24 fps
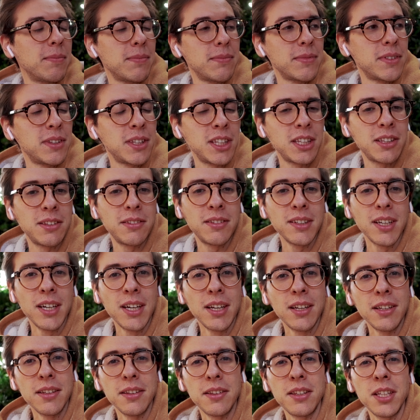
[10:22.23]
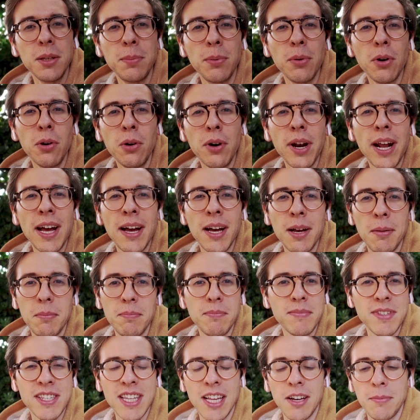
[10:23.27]
le metto nella lista della tipo ora
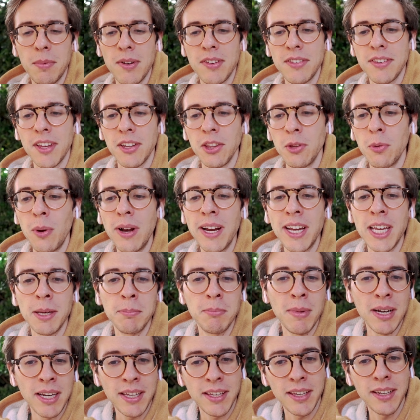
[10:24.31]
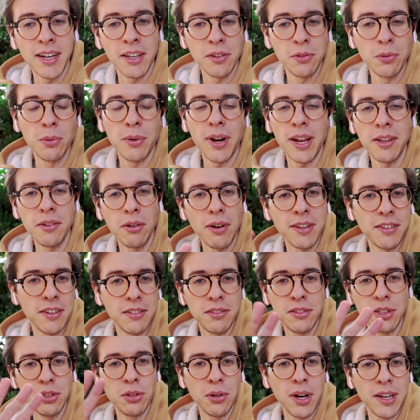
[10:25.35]
sta passando qualche macchina sul retro, hai
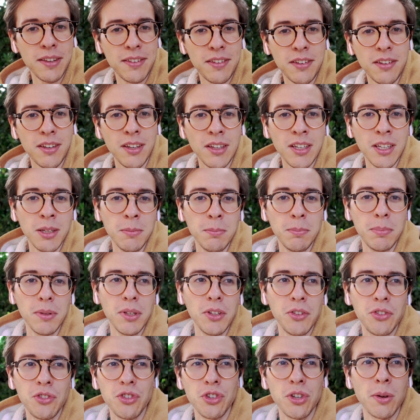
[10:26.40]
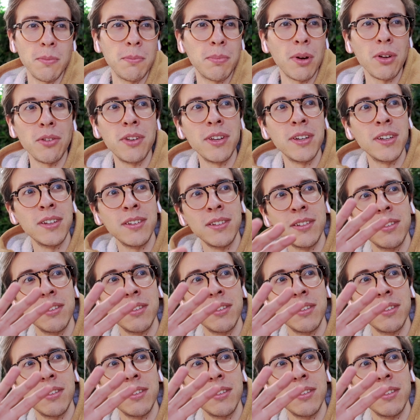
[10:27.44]
sentito casini, impicci, un po' di...